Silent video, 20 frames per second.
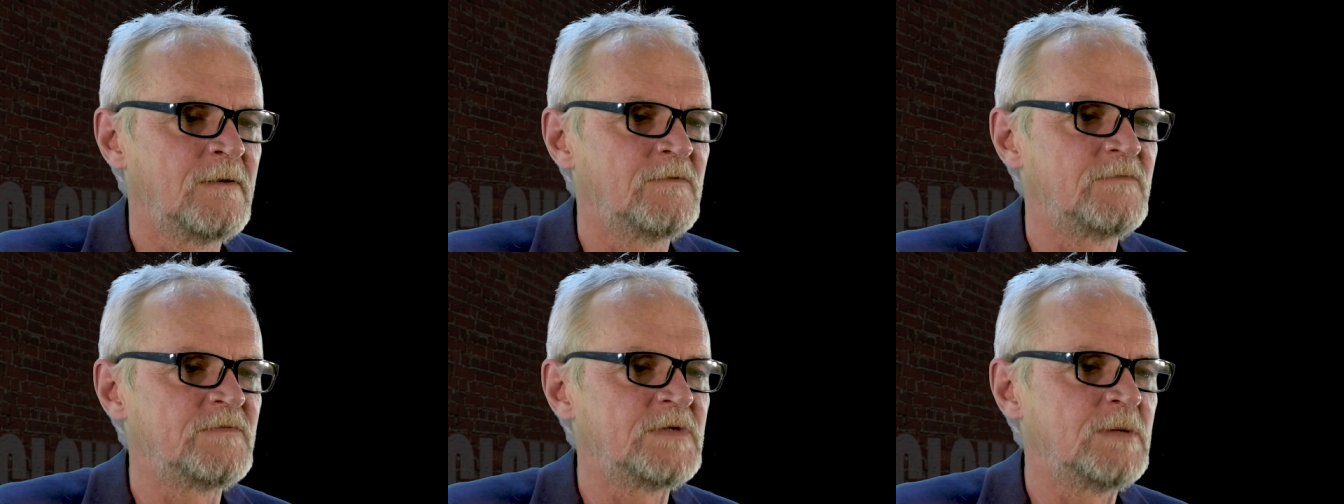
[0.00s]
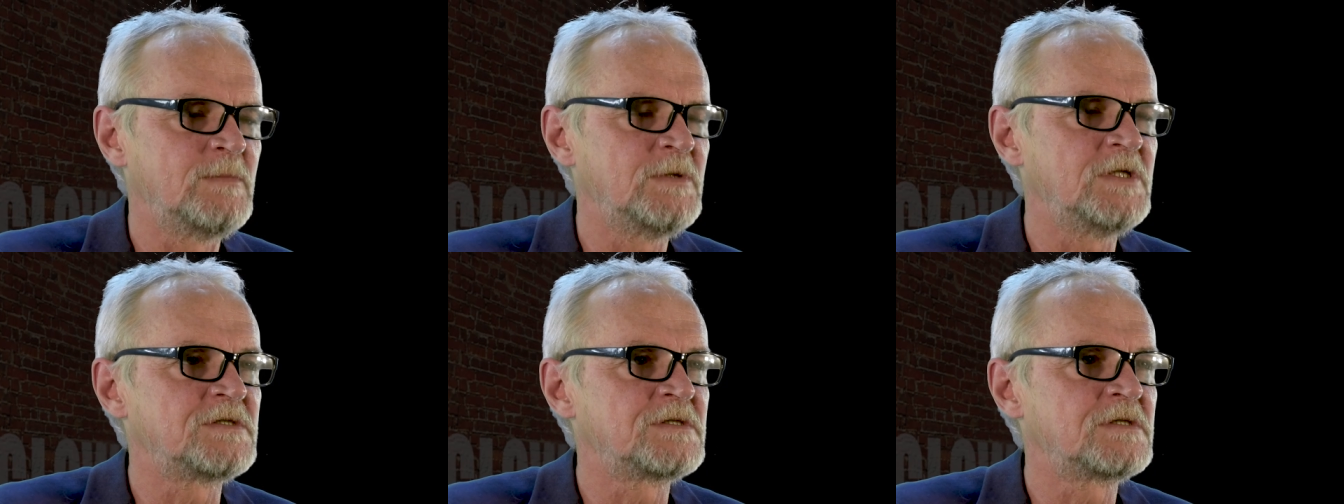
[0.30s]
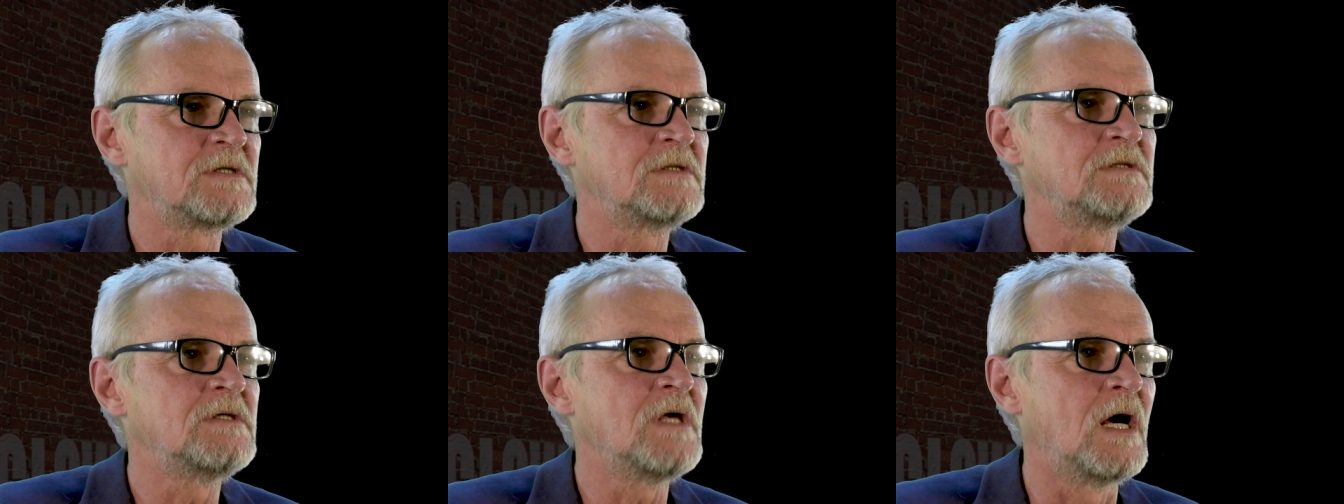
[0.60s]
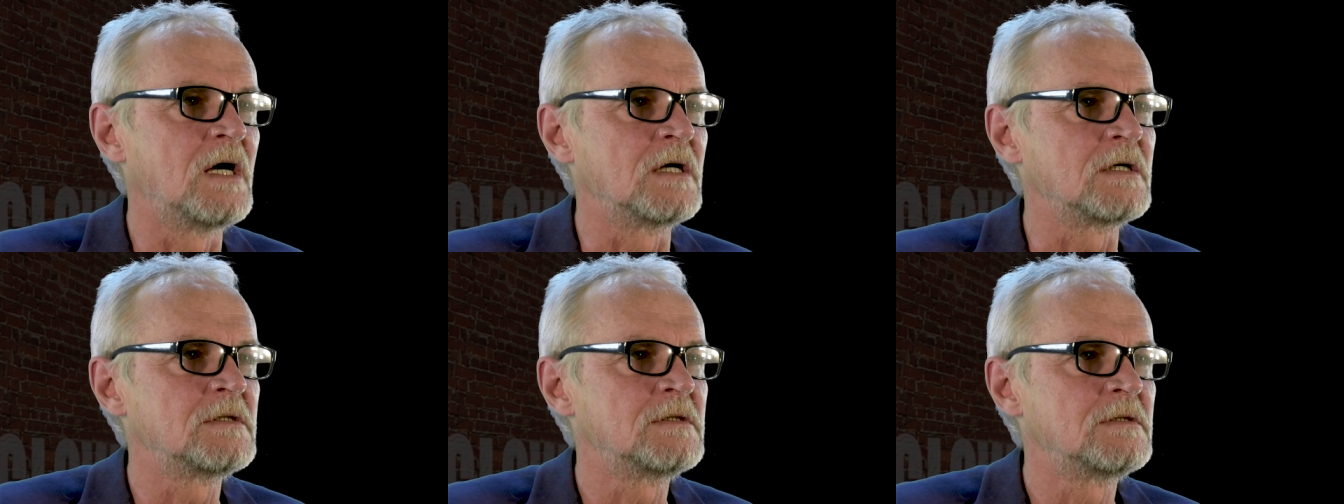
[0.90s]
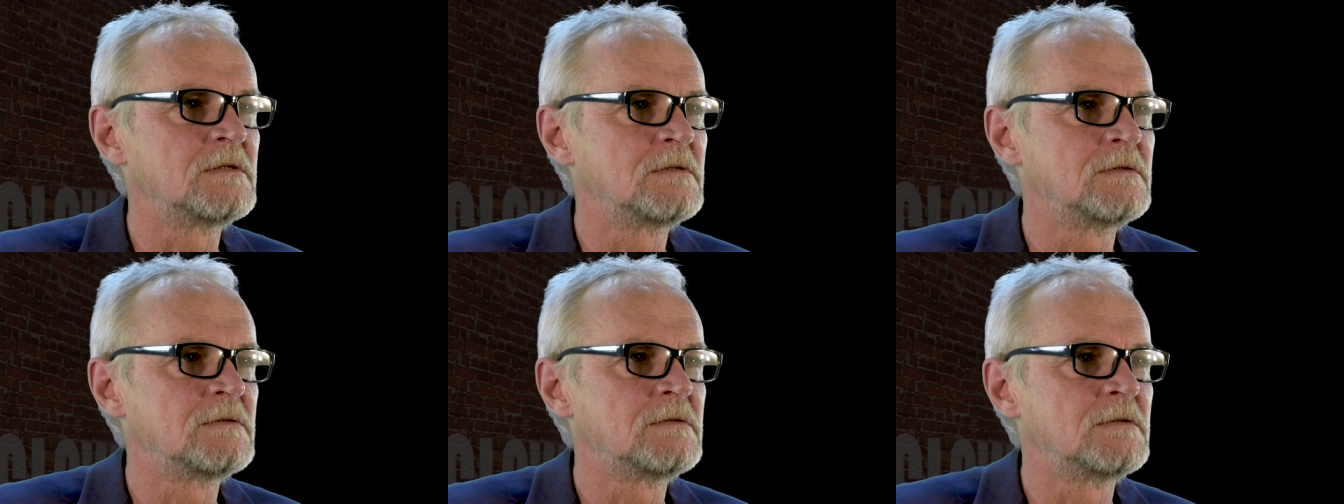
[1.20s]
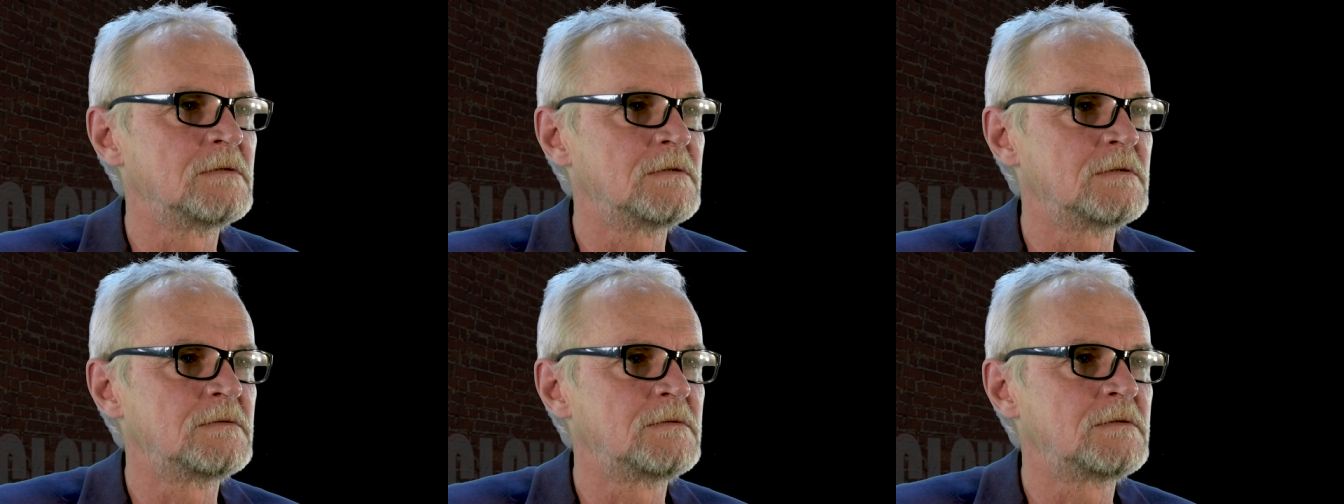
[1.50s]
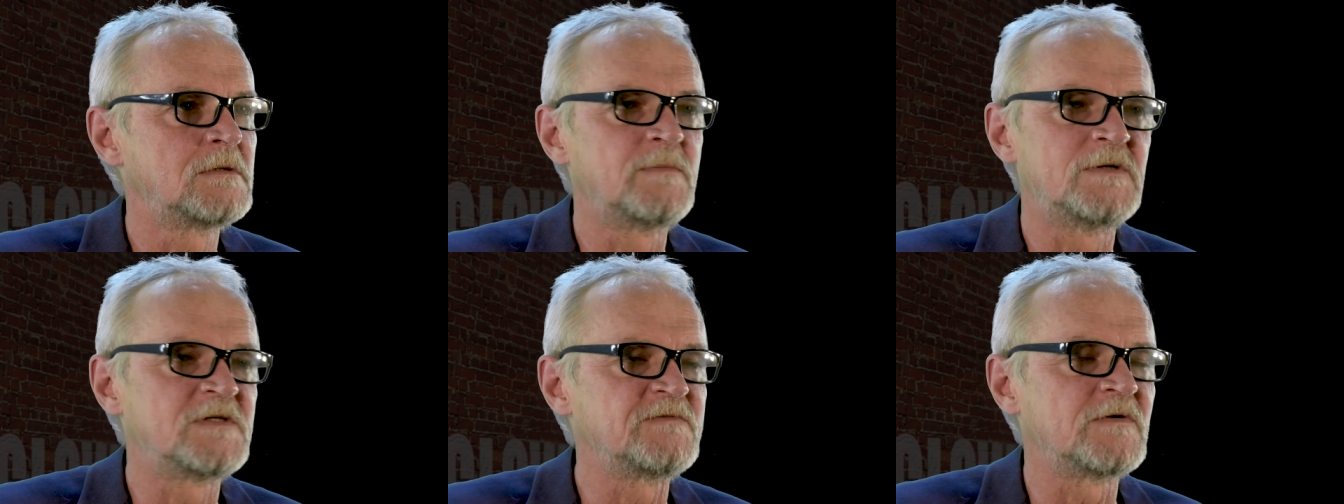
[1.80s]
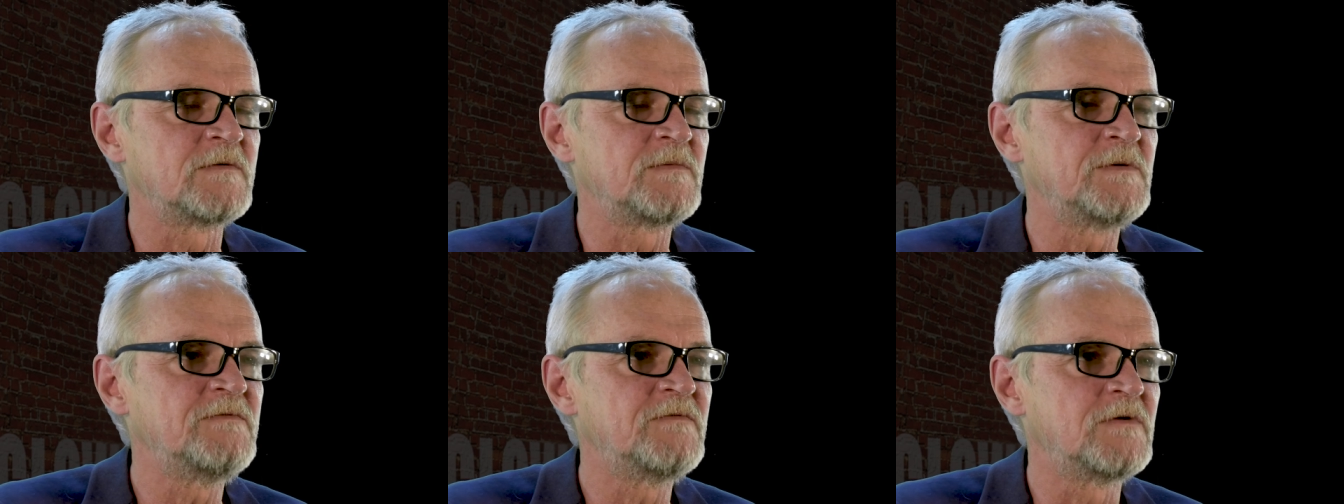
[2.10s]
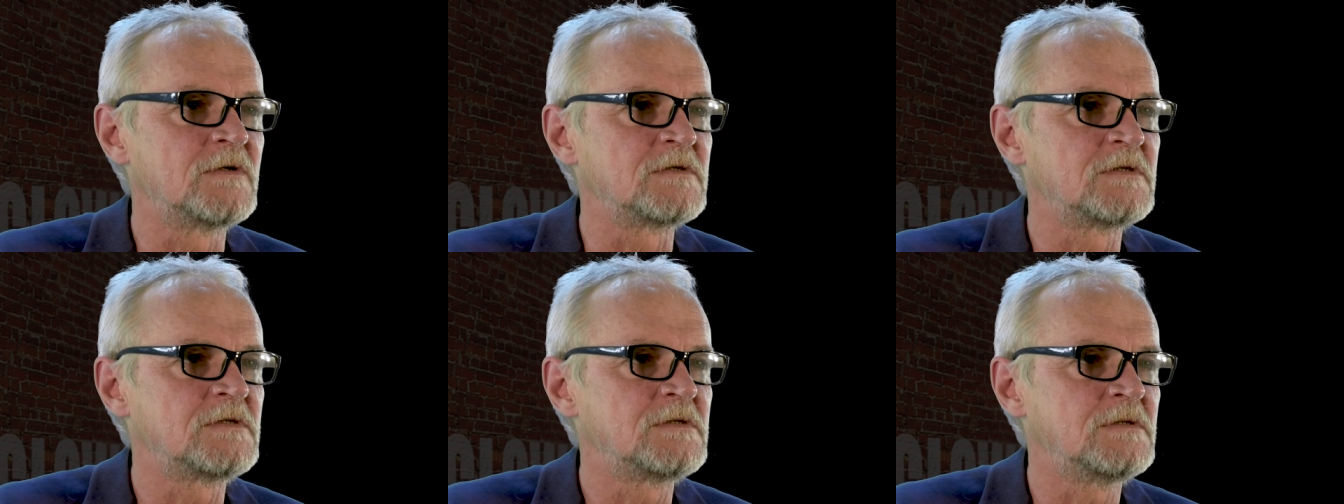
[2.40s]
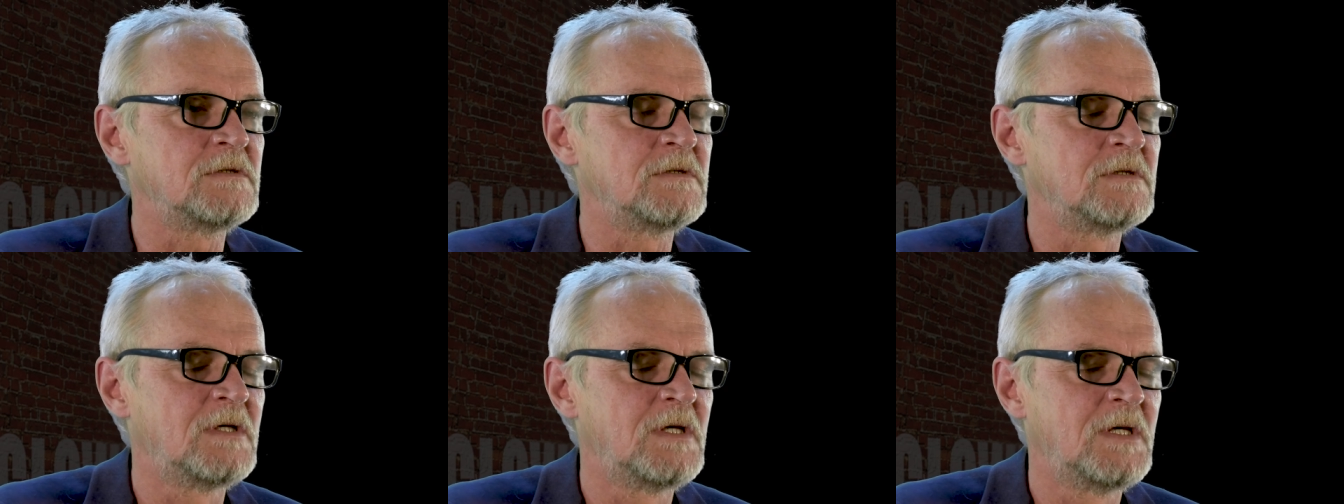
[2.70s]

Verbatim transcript: w najbliższych dniach. To bez wątpliwości.